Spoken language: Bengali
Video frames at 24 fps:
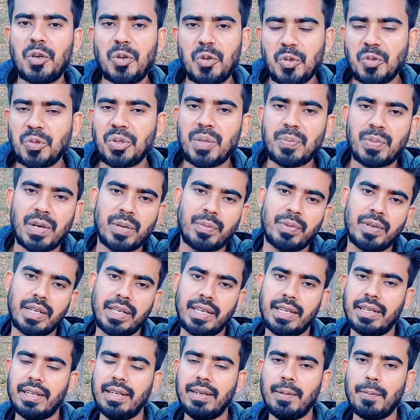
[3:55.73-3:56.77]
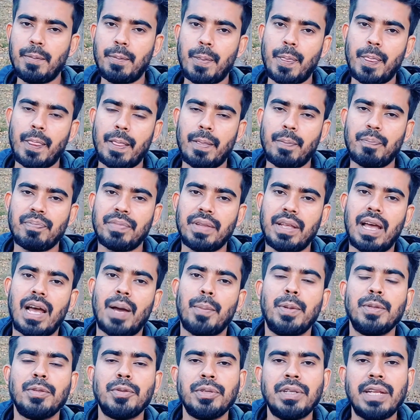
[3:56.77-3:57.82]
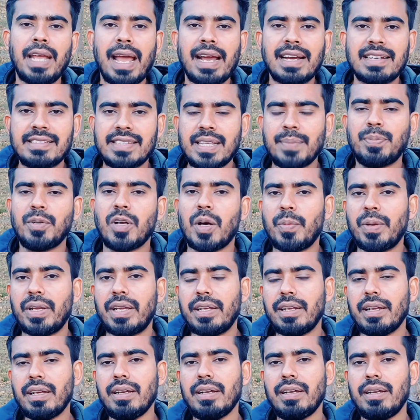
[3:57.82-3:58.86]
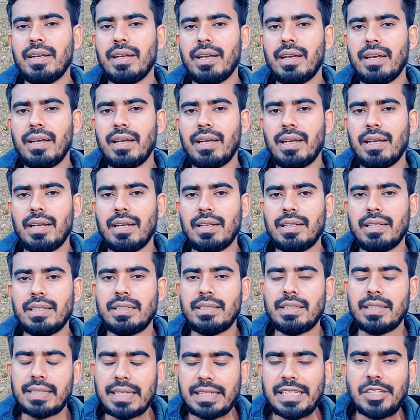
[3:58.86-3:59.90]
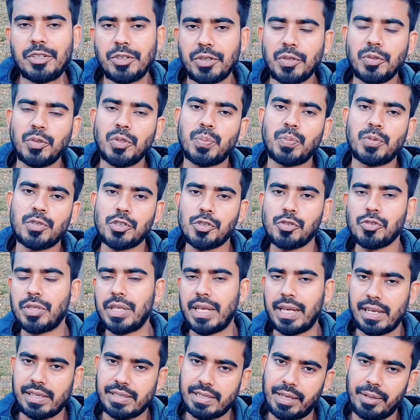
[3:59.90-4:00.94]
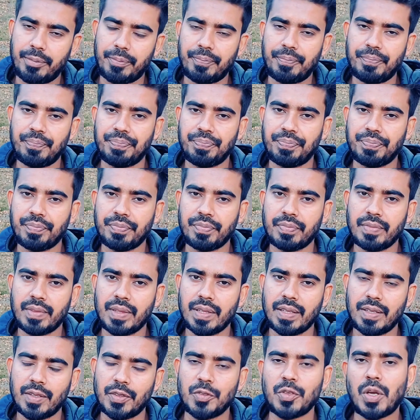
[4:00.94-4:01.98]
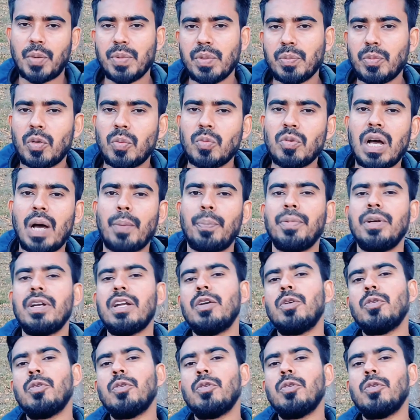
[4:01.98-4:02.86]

করতে পারবেন কি না আবেদনটি অ্যাকসেপ্ট হবে কিনা সেটা নিয়েও কিন্তু প্রশ্ন থেকে যায় সো আমি বলবো আপনারা